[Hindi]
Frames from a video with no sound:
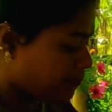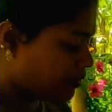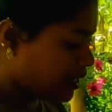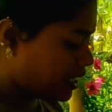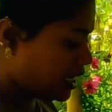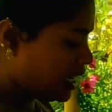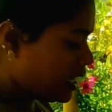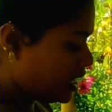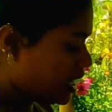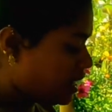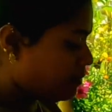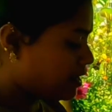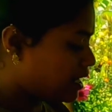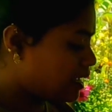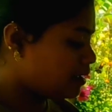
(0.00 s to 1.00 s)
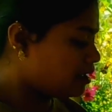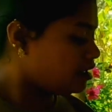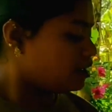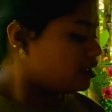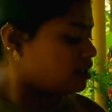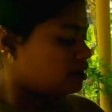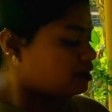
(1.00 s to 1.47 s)
देखिए ये वाला
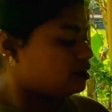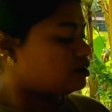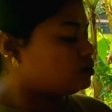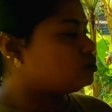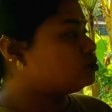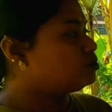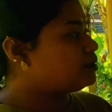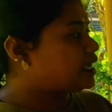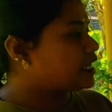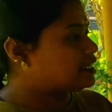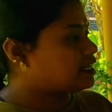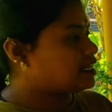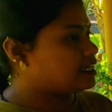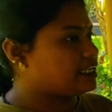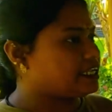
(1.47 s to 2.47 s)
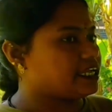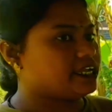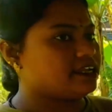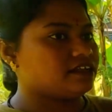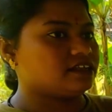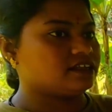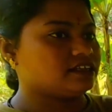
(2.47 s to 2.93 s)
डुप्लीकेट हनी है
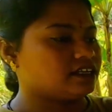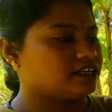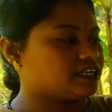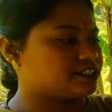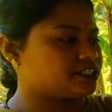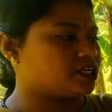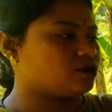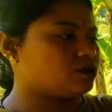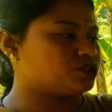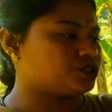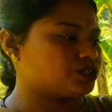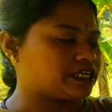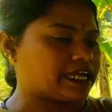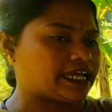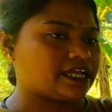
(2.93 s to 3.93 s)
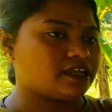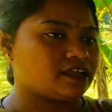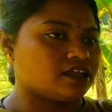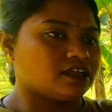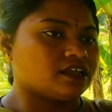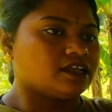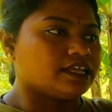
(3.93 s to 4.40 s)
क्रिस्टल हो चुका है
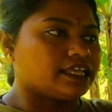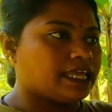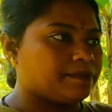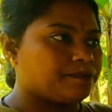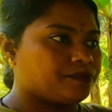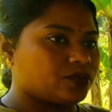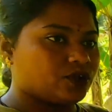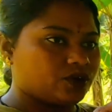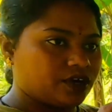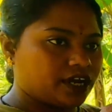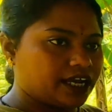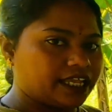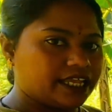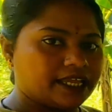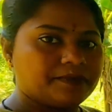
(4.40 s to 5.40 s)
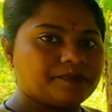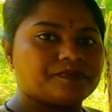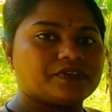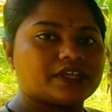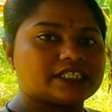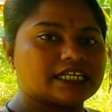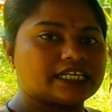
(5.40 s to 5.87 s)
ये प्योर हनी है
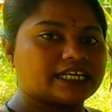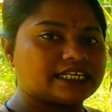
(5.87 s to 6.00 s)
ऐसा